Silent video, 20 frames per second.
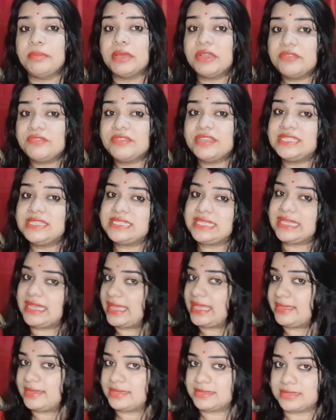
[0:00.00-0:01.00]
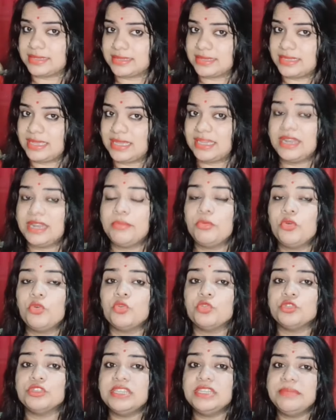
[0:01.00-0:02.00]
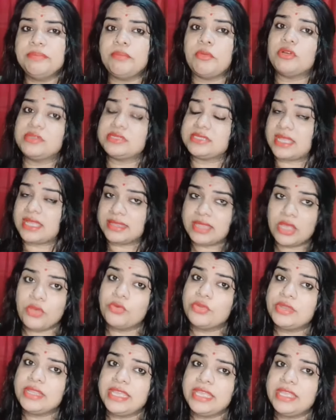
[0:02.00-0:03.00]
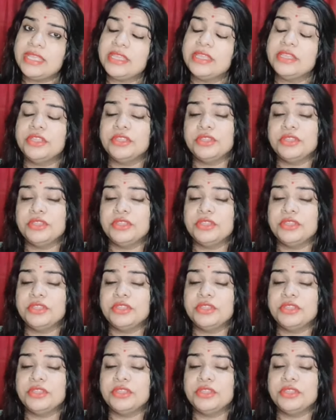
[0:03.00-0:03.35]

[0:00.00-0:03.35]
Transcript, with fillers: बर्फ़ की सिकाई कर सकते हैं अगर आपको खुजली बहुत ज़्यादा हो रही है